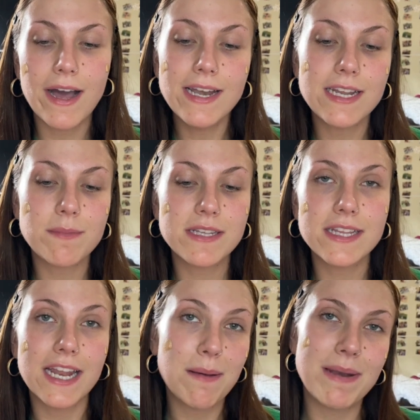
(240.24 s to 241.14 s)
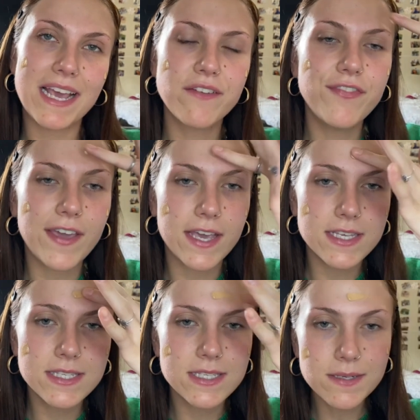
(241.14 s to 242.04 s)
al limite della
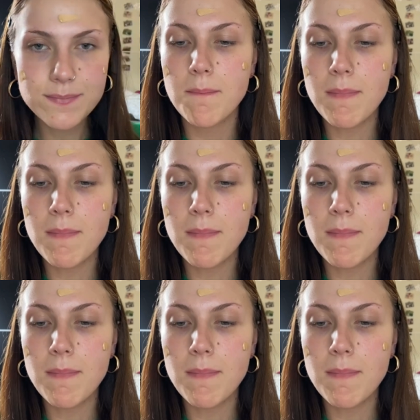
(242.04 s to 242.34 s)
blackface,